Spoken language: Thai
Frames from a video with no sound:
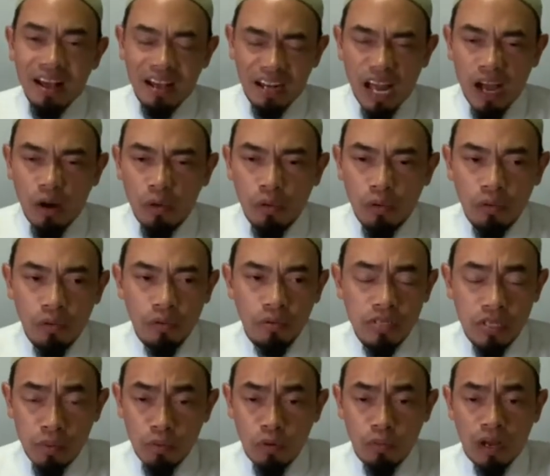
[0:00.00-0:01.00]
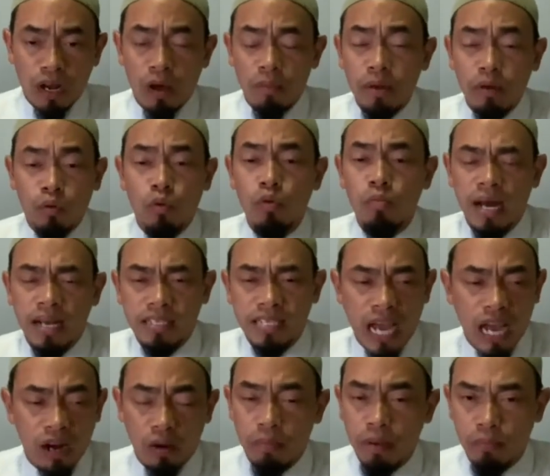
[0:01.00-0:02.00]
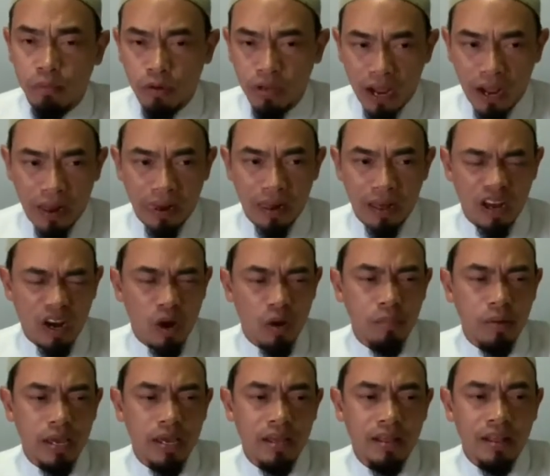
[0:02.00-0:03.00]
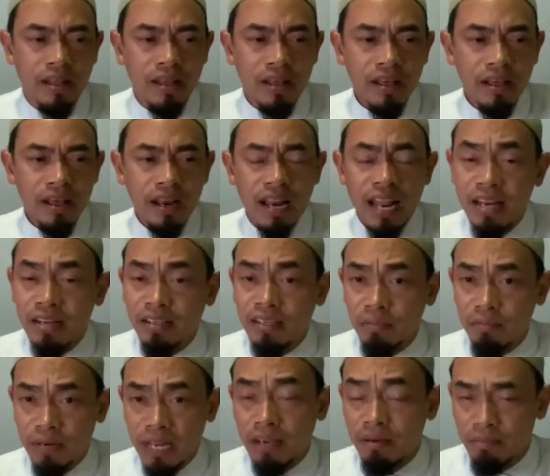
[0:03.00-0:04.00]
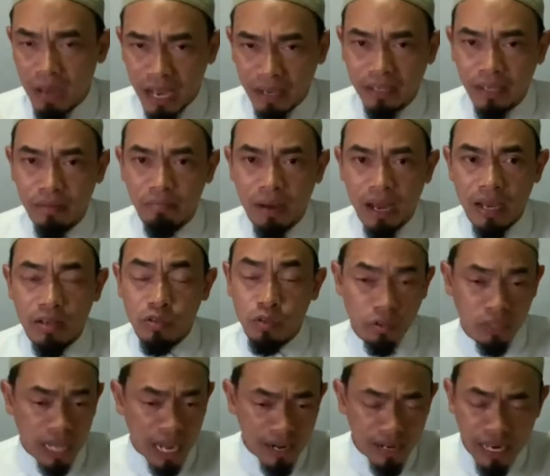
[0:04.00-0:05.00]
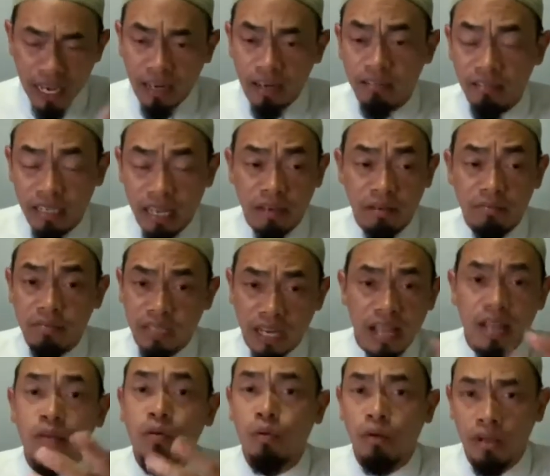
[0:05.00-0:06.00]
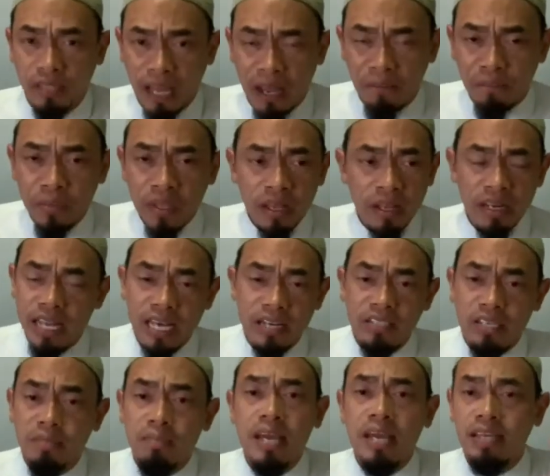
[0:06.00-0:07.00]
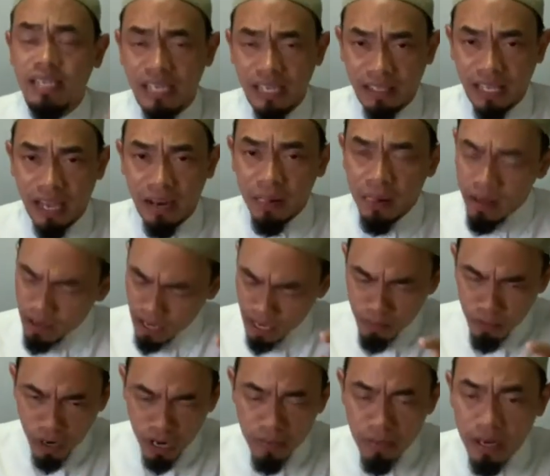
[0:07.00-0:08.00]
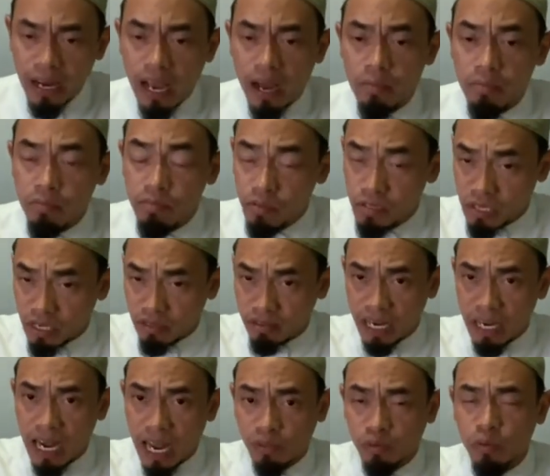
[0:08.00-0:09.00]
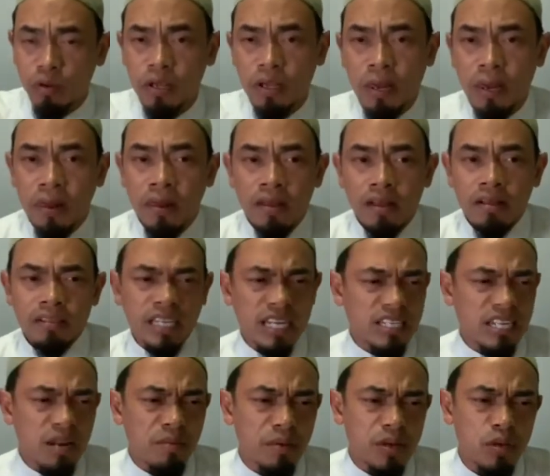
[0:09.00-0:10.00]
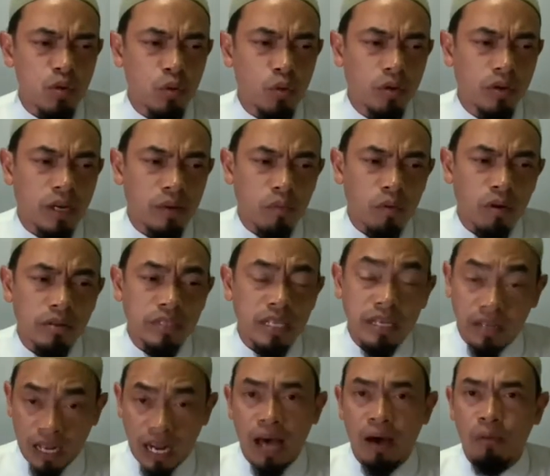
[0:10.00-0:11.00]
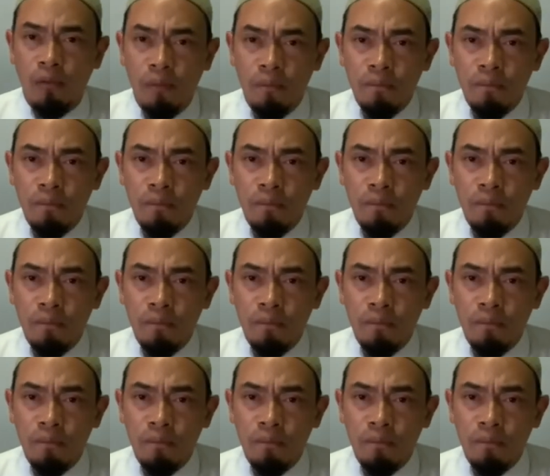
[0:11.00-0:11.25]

เราสมมุติว่าเราเป็นครูบาอาจารย์เราเป็นผู้ใหญ่เราไปเล่นกับเด็กมากเกินไปสุดท้ายเด็กเด็กจะเล่นหัวท่าน เด็กจะไม่ให้เกียรติท่านอิบราฮิมจึงตระหนักตรงนี้ ถ้าฉันไปอยู่กับคนที่เขา